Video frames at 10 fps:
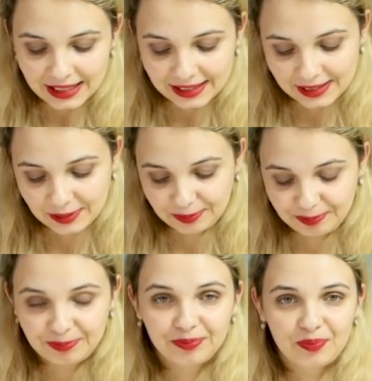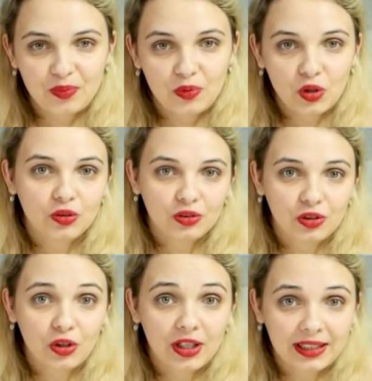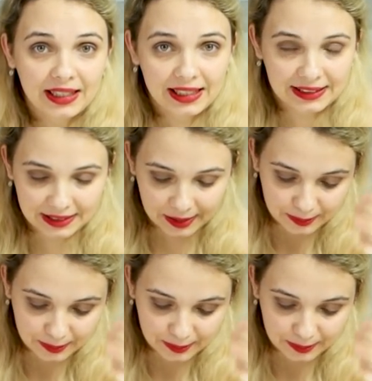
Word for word: Um, no, trochę tak jest.